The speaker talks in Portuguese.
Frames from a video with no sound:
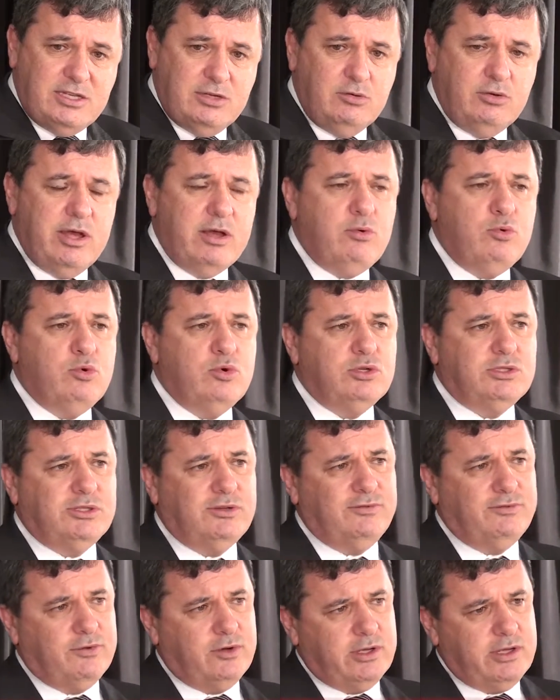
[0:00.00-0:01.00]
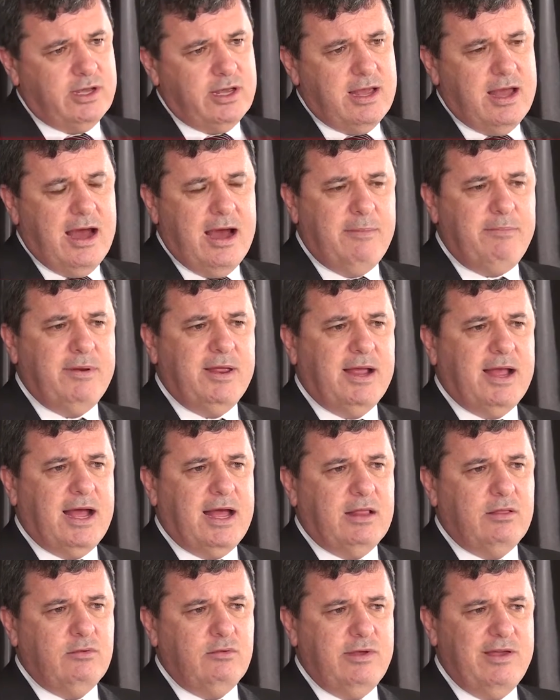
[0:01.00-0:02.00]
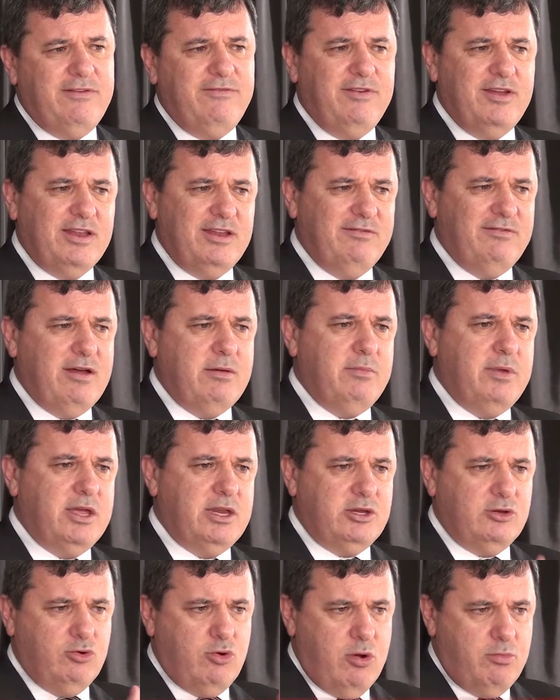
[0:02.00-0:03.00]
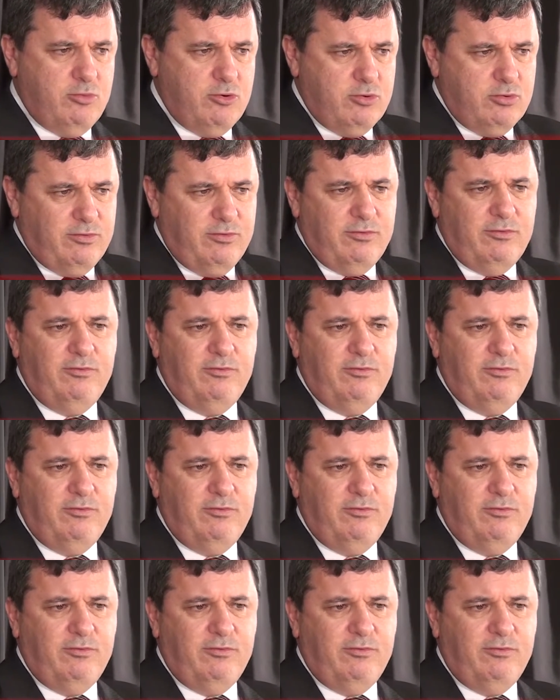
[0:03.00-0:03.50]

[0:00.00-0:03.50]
se o recurso foi aplicado efetivamente como